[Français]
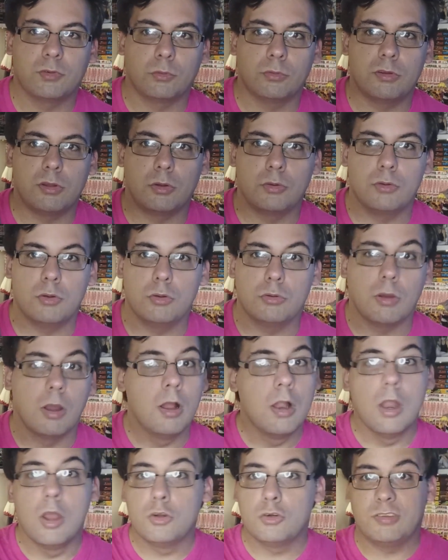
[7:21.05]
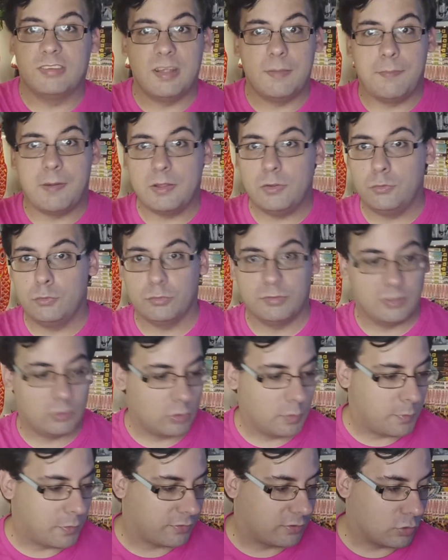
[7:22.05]
c'est Hunter Hunter. Je sais pas du tout c'est
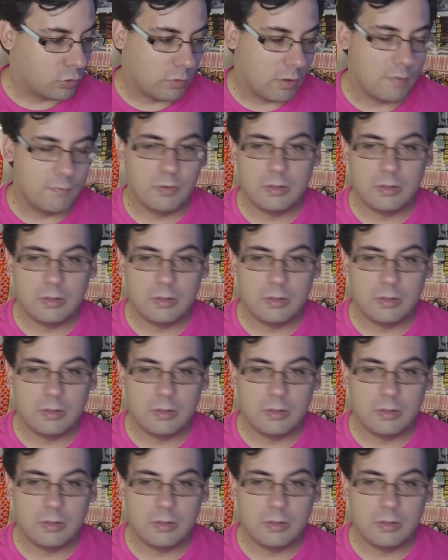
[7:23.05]
quoi le personnage,